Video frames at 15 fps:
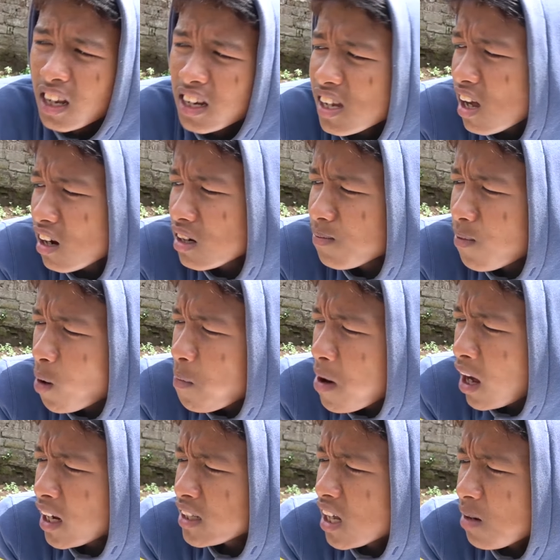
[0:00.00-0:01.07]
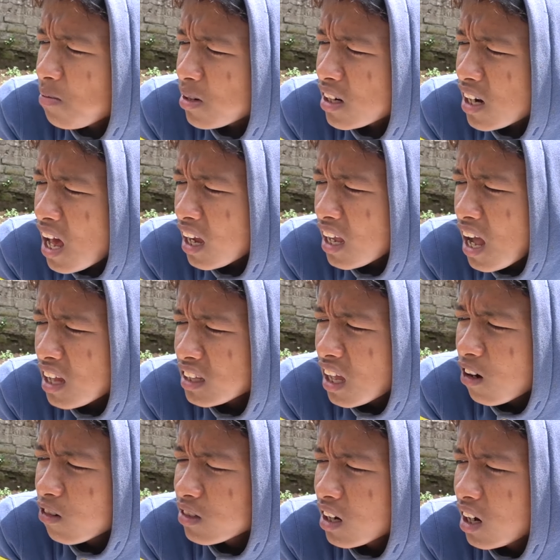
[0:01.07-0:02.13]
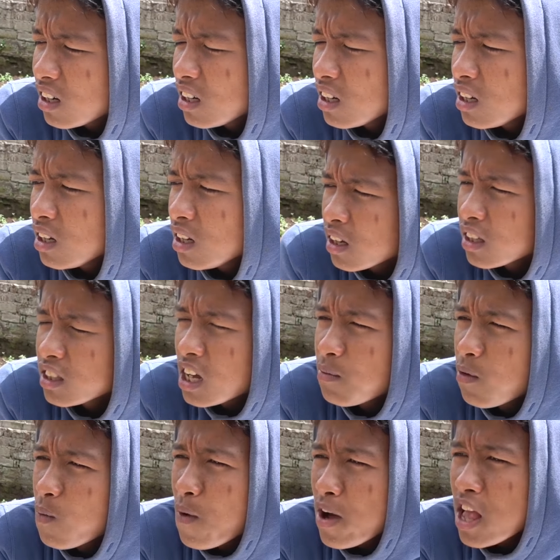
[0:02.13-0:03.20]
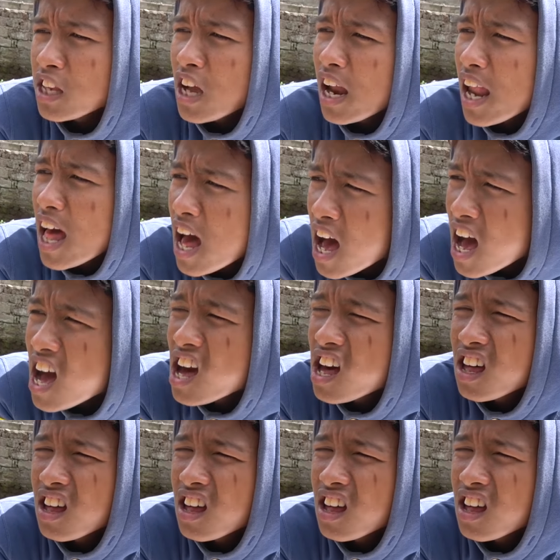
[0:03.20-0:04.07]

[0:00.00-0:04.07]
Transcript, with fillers: Nanti kalau dipompa kalian jangan bergerak ya, takutnya nanti kita mompanya salah.